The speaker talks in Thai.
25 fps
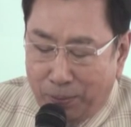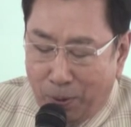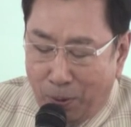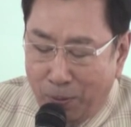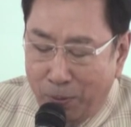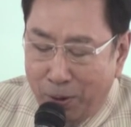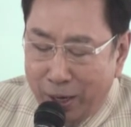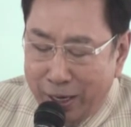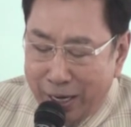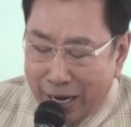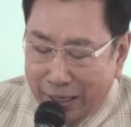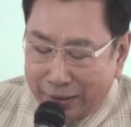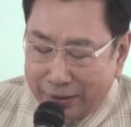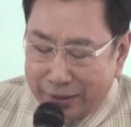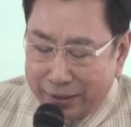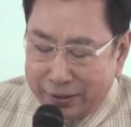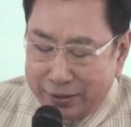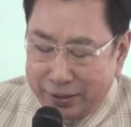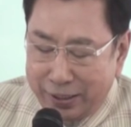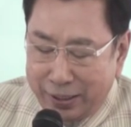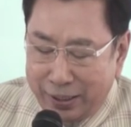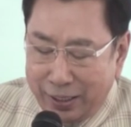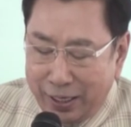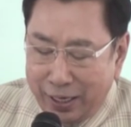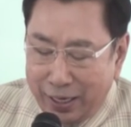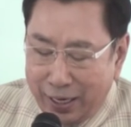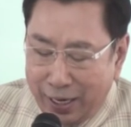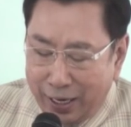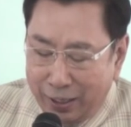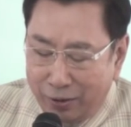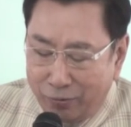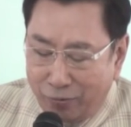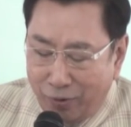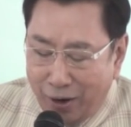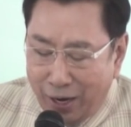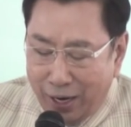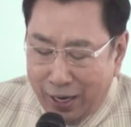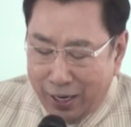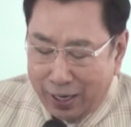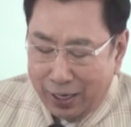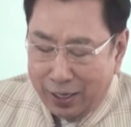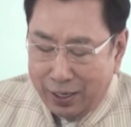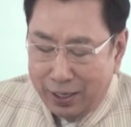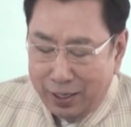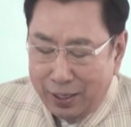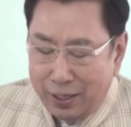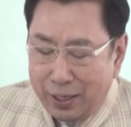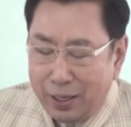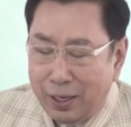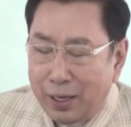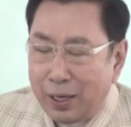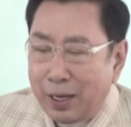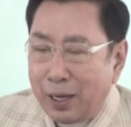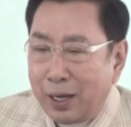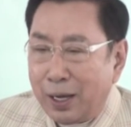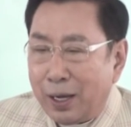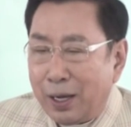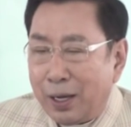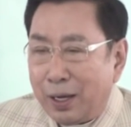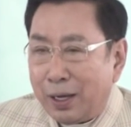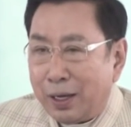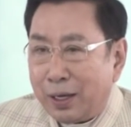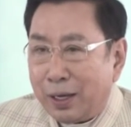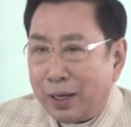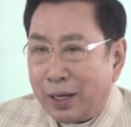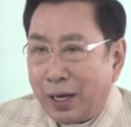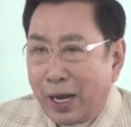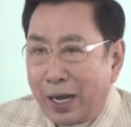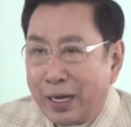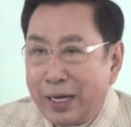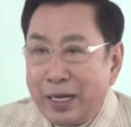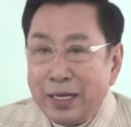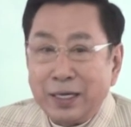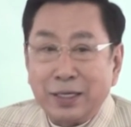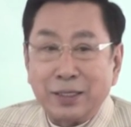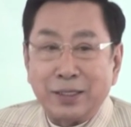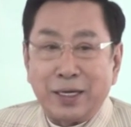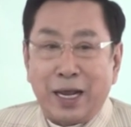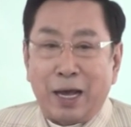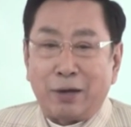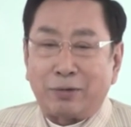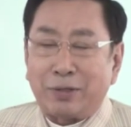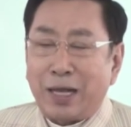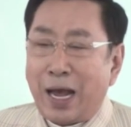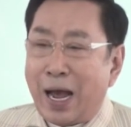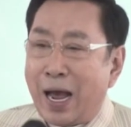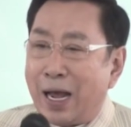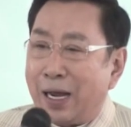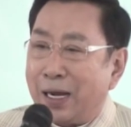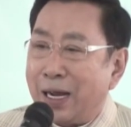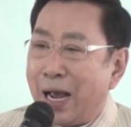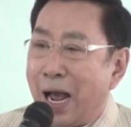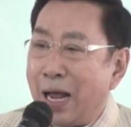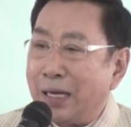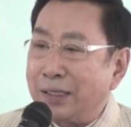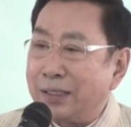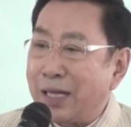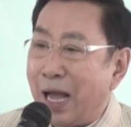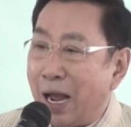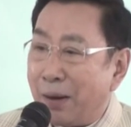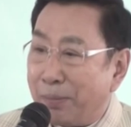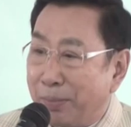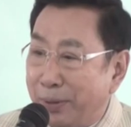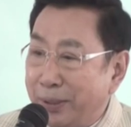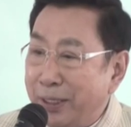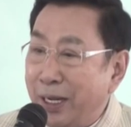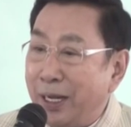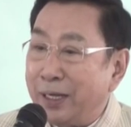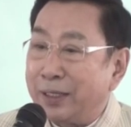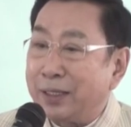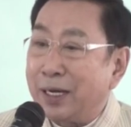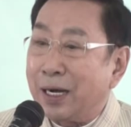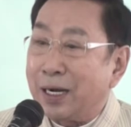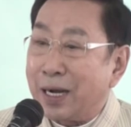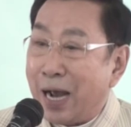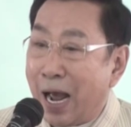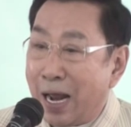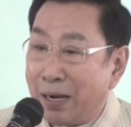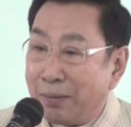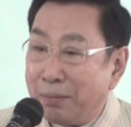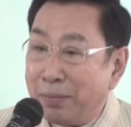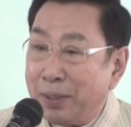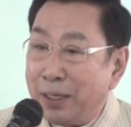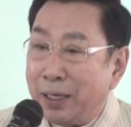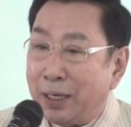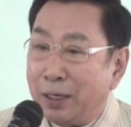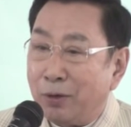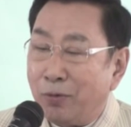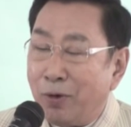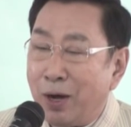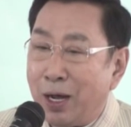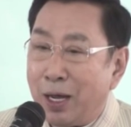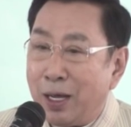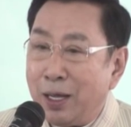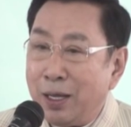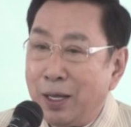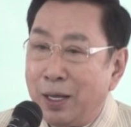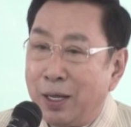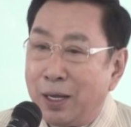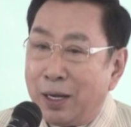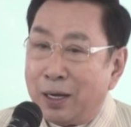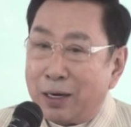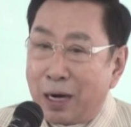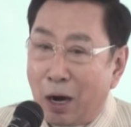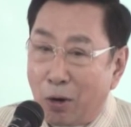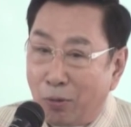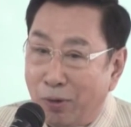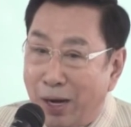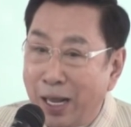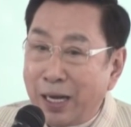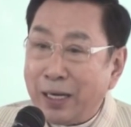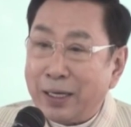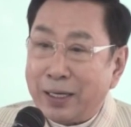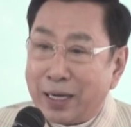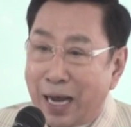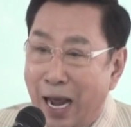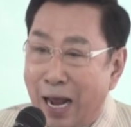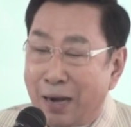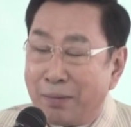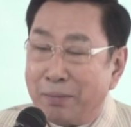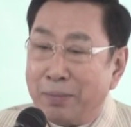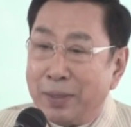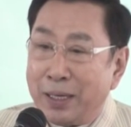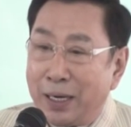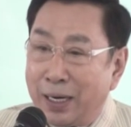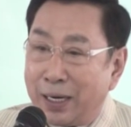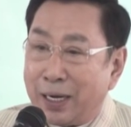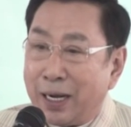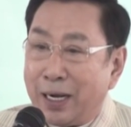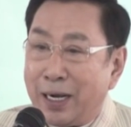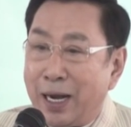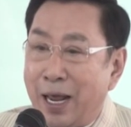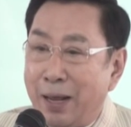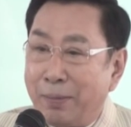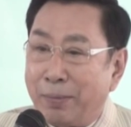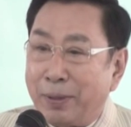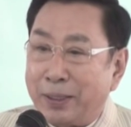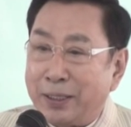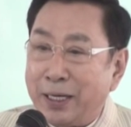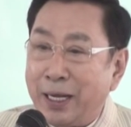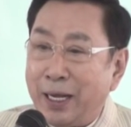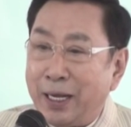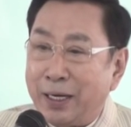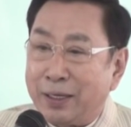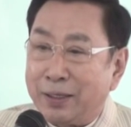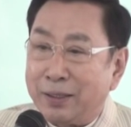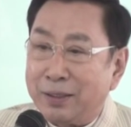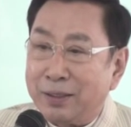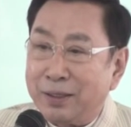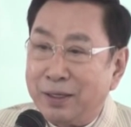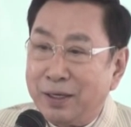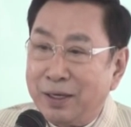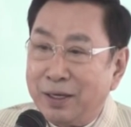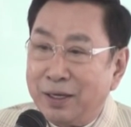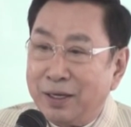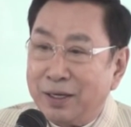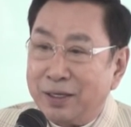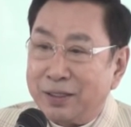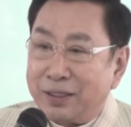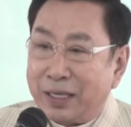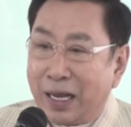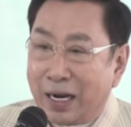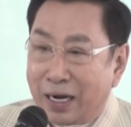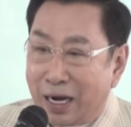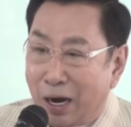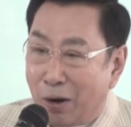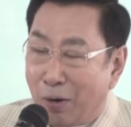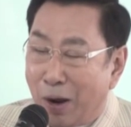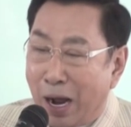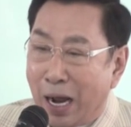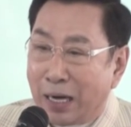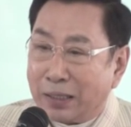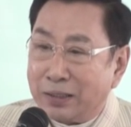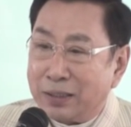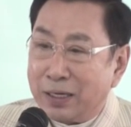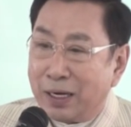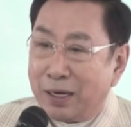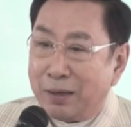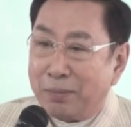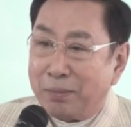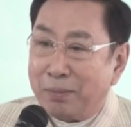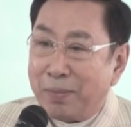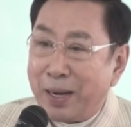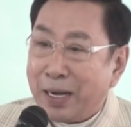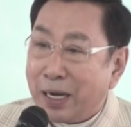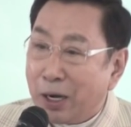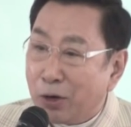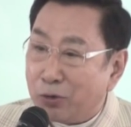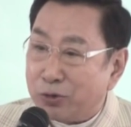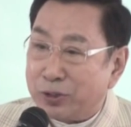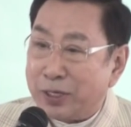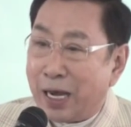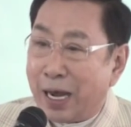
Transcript: ผมก็อยากจะชี้ให้เห็นว่าอันนี้คือแนวทางการต่างประเทศกับการเมืองว่าเราเล่นการเมืองกันในประเทศแต่เราอาจจะไม่เข้า